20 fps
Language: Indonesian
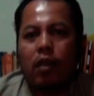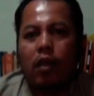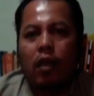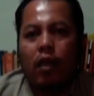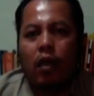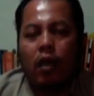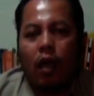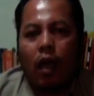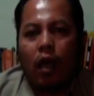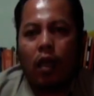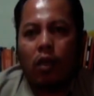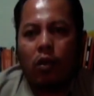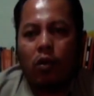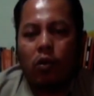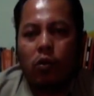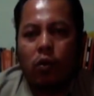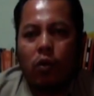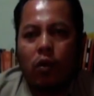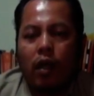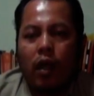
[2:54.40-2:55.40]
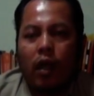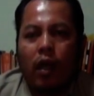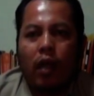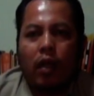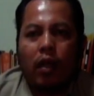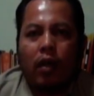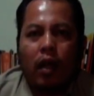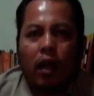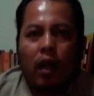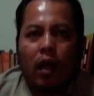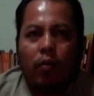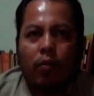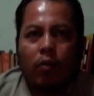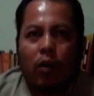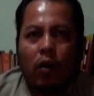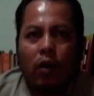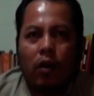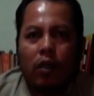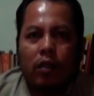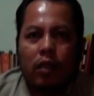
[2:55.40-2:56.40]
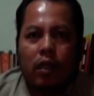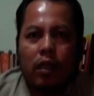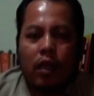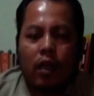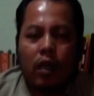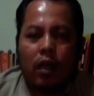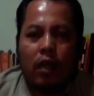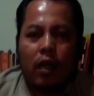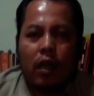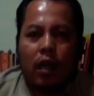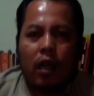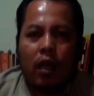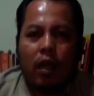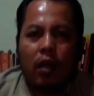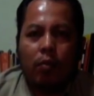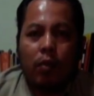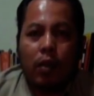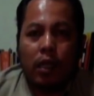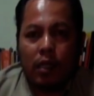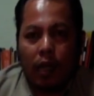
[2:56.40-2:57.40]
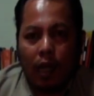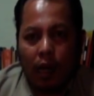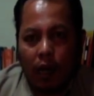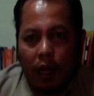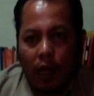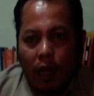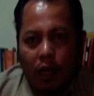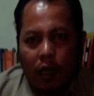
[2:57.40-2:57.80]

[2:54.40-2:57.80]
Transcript: atau juga dalam kondisi terkena bencana.